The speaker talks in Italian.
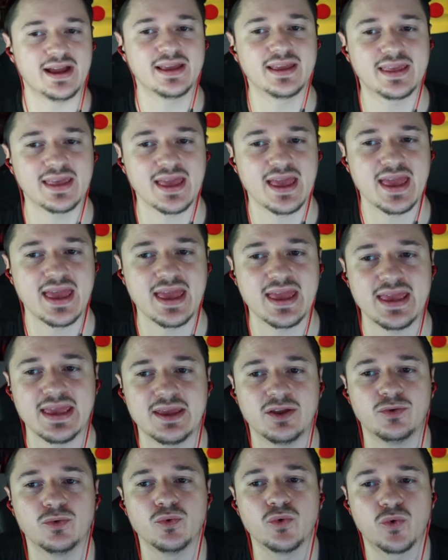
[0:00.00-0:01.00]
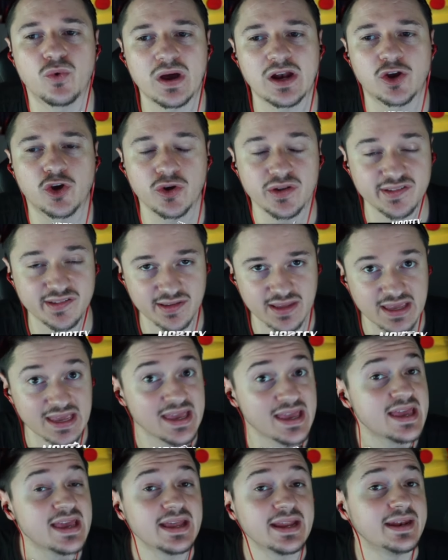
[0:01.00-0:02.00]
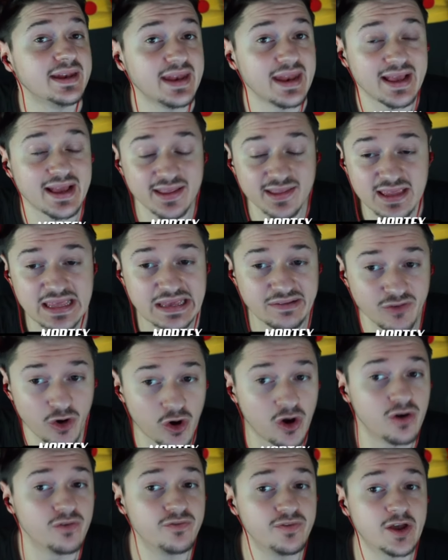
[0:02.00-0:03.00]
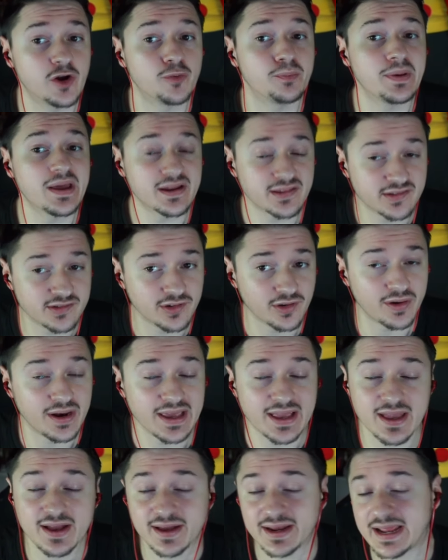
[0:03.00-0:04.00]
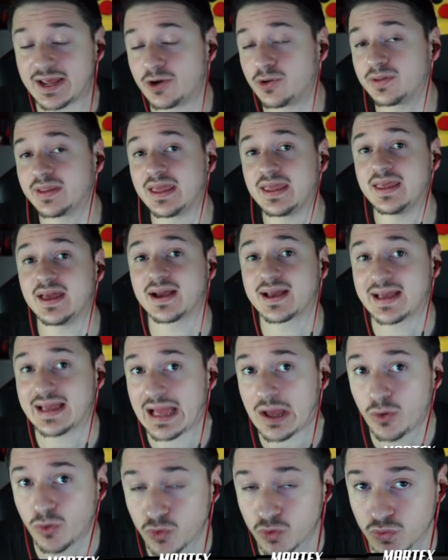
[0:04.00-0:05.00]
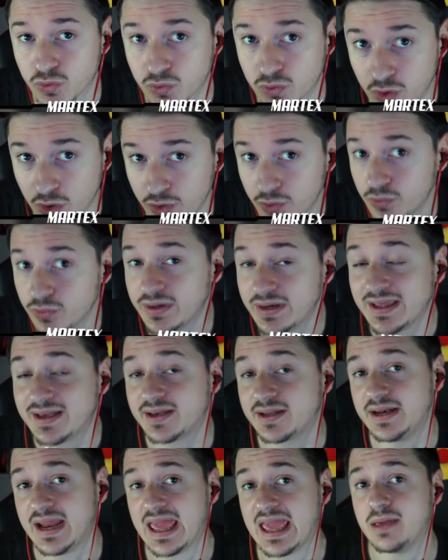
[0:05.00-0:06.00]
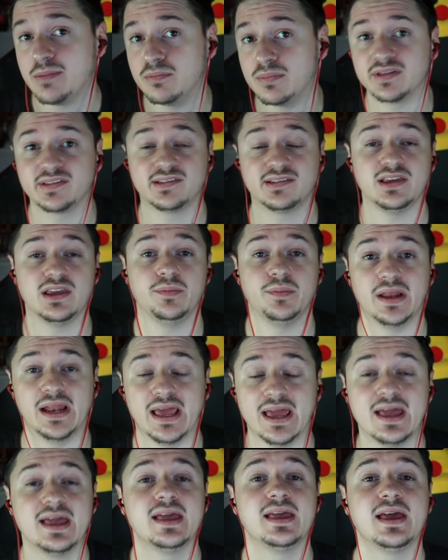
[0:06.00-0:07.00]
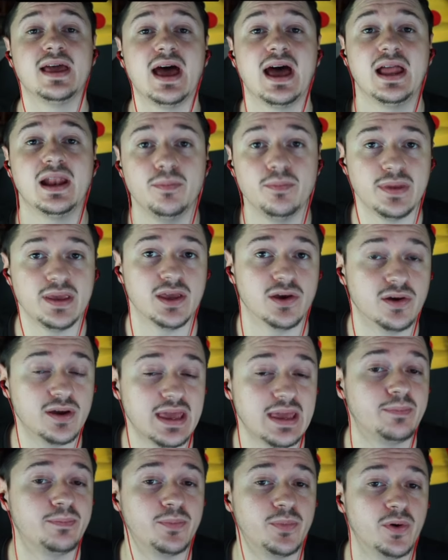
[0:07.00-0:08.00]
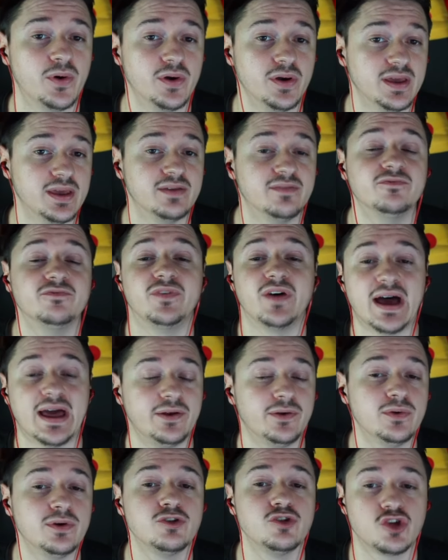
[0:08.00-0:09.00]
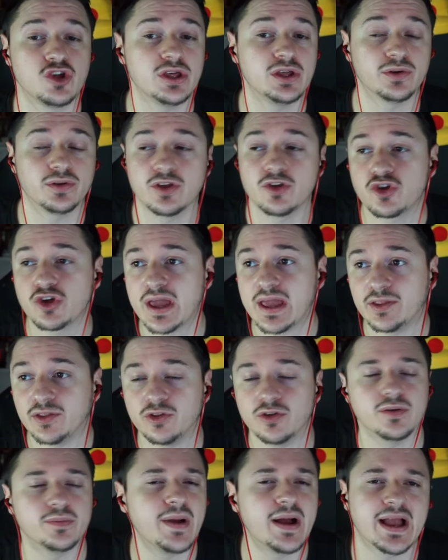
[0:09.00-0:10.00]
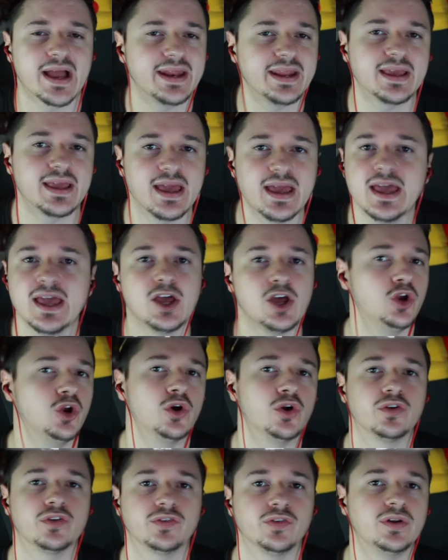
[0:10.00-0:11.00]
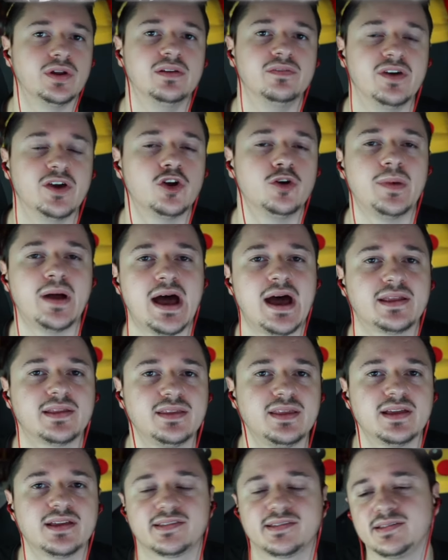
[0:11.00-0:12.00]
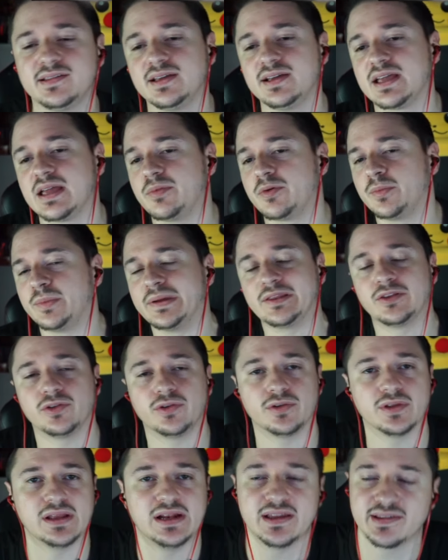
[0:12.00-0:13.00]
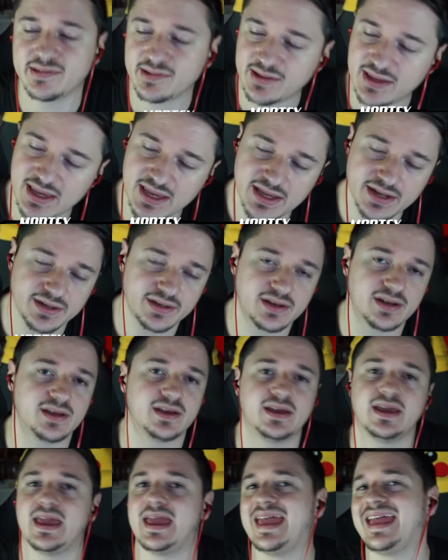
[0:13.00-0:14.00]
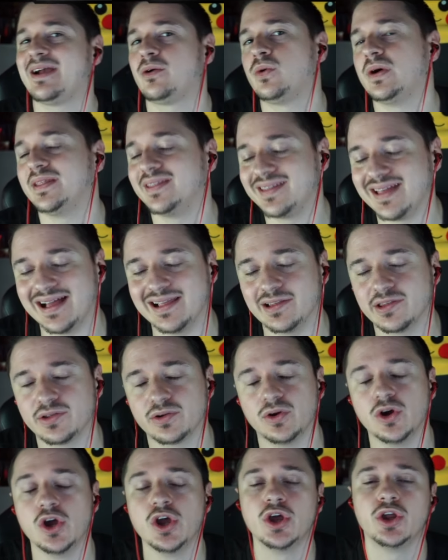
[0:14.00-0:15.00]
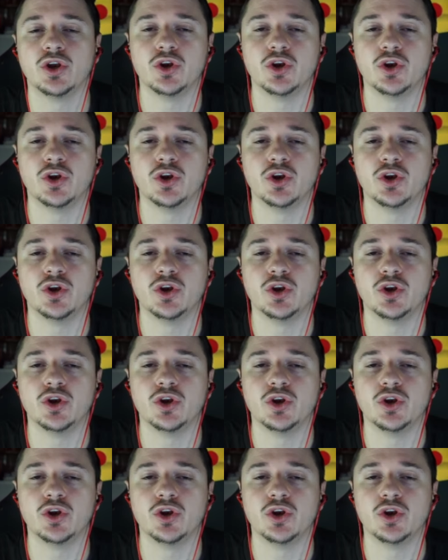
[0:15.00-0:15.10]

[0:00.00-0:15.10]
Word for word: anche in un qualcosa di negativo, ovvero persone che creano degli account con un nickname simile al mio e poi vanno in giro dicendo magari che loro sono il vero Martex, che promettono delle skin e quant'altro